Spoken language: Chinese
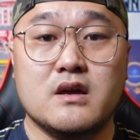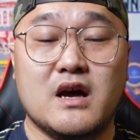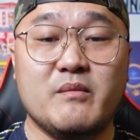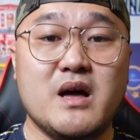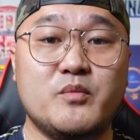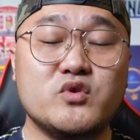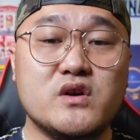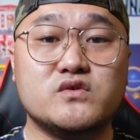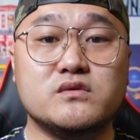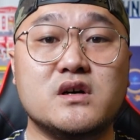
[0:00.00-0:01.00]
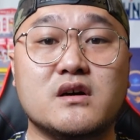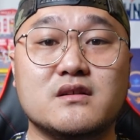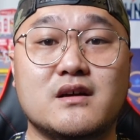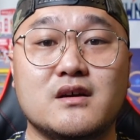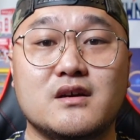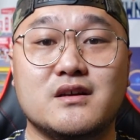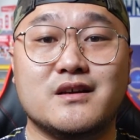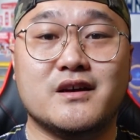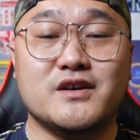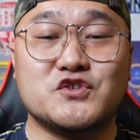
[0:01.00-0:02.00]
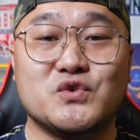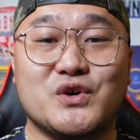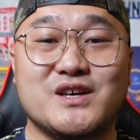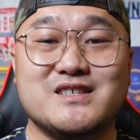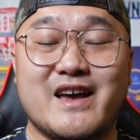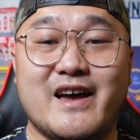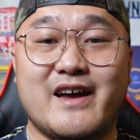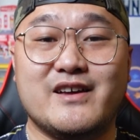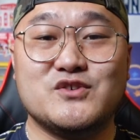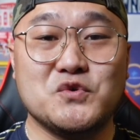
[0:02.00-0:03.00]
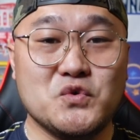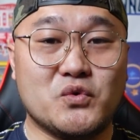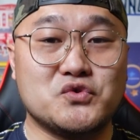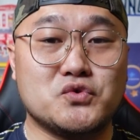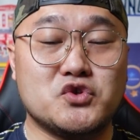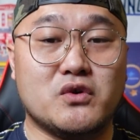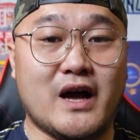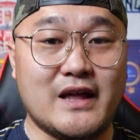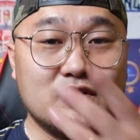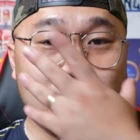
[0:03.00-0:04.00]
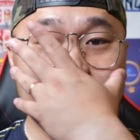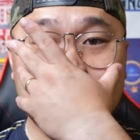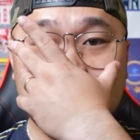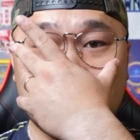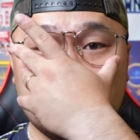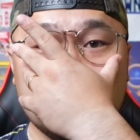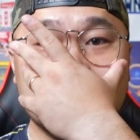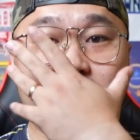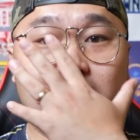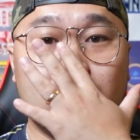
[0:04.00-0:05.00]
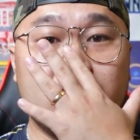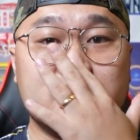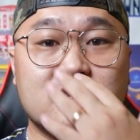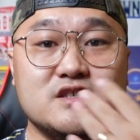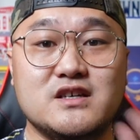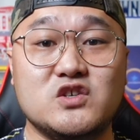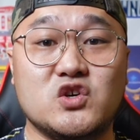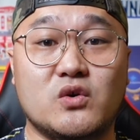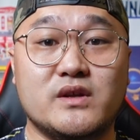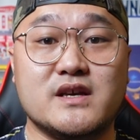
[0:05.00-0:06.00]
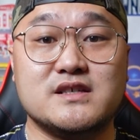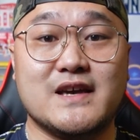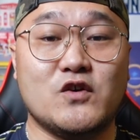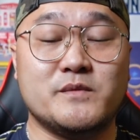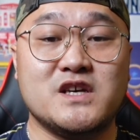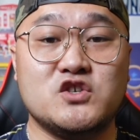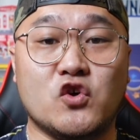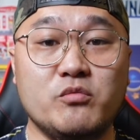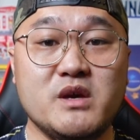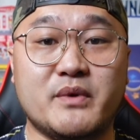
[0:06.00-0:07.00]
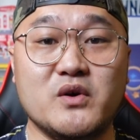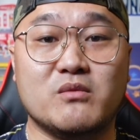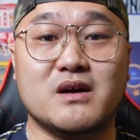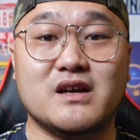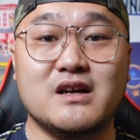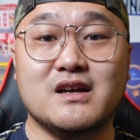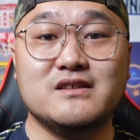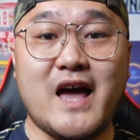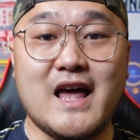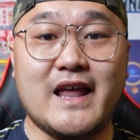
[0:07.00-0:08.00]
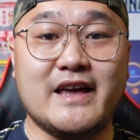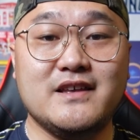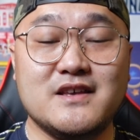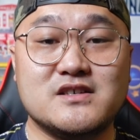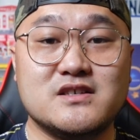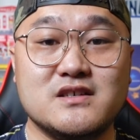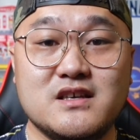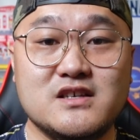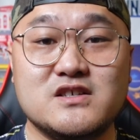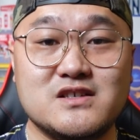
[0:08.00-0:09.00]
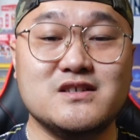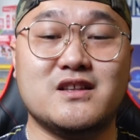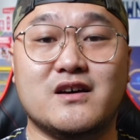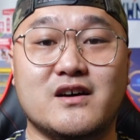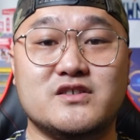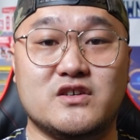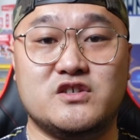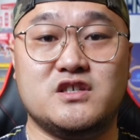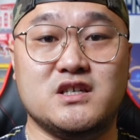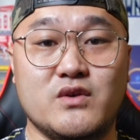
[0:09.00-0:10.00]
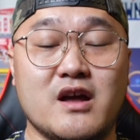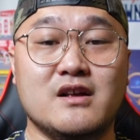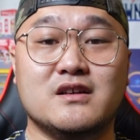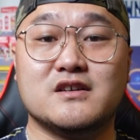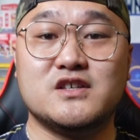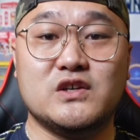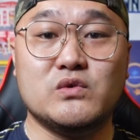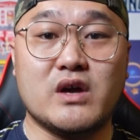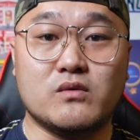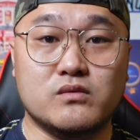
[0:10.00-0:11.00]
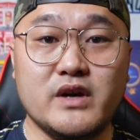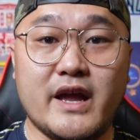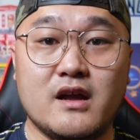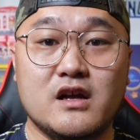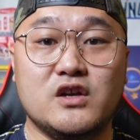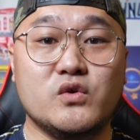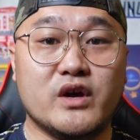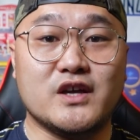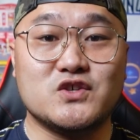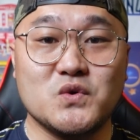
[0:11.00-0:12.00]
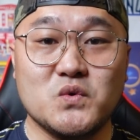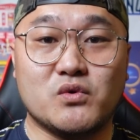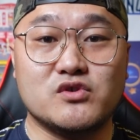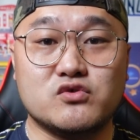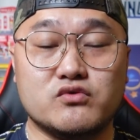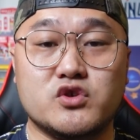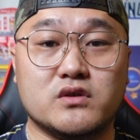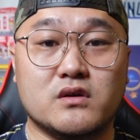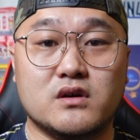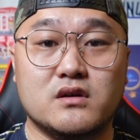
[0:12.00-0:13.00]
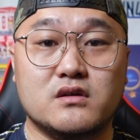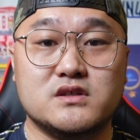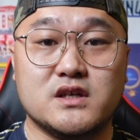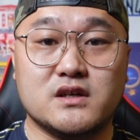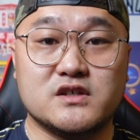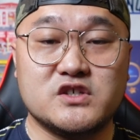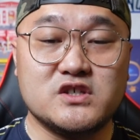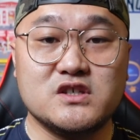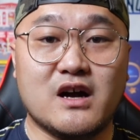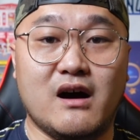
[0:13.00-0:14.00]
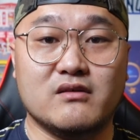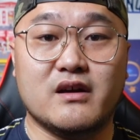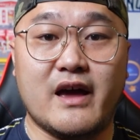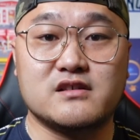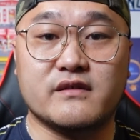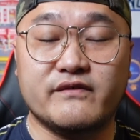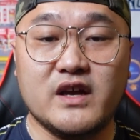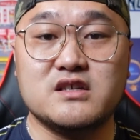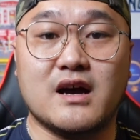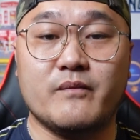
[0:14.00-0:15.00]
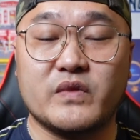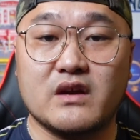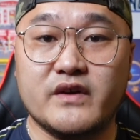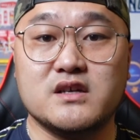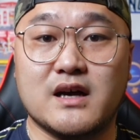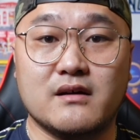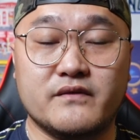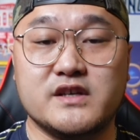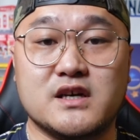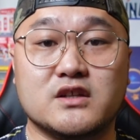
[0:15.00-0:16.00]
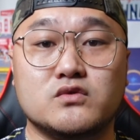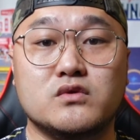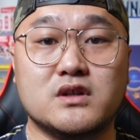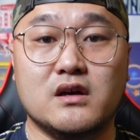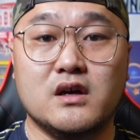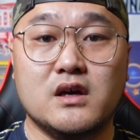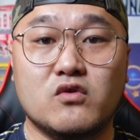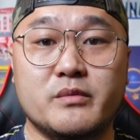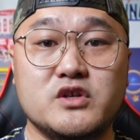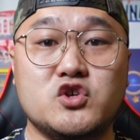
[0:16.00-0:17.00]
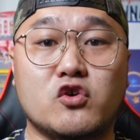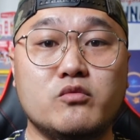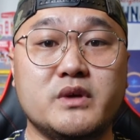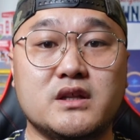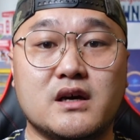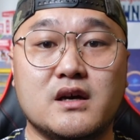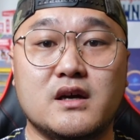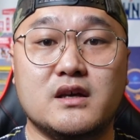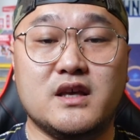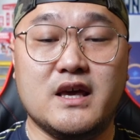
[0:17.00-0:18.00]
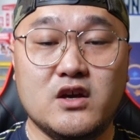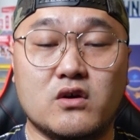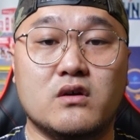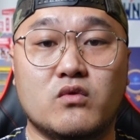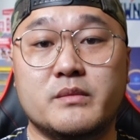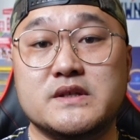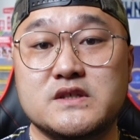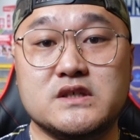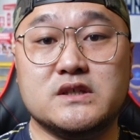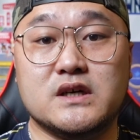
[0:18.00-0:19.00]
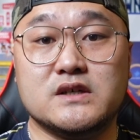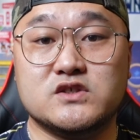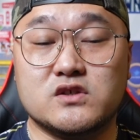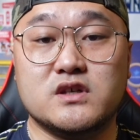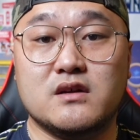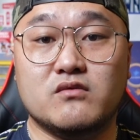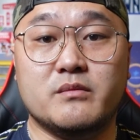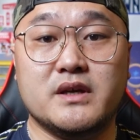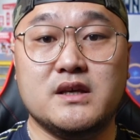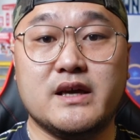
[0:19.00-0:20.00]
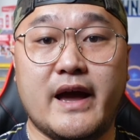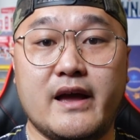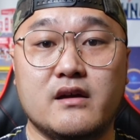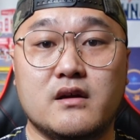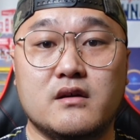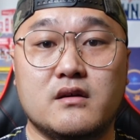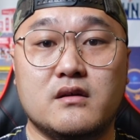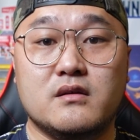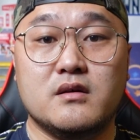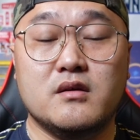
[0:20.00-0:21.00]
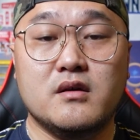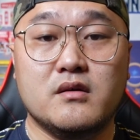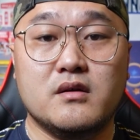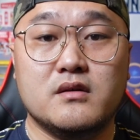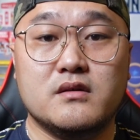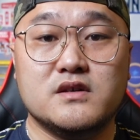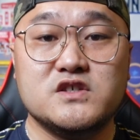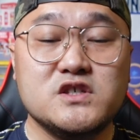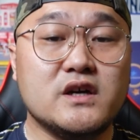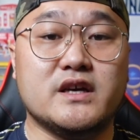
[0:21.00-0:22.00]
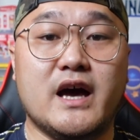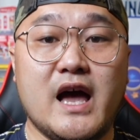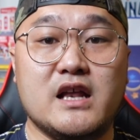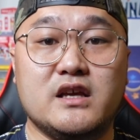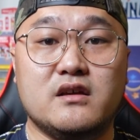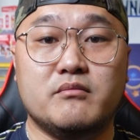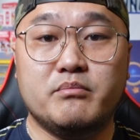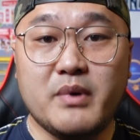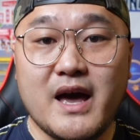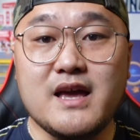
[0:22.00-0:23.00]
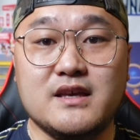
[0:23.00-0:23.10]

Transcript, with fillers: 好吗？不论如何呢，可以说在中国足球寒冬之际呢，吴磊这个进球呢，也是给我们一些球迷朋友们呢，带来一丝一丝的这个喜悦，但是留给吴磊，留给中国足球的。这个思考呢，还是非常非常非常多的。我们球迷呢，也有我们自己的责任，我们应该胜也爱你，败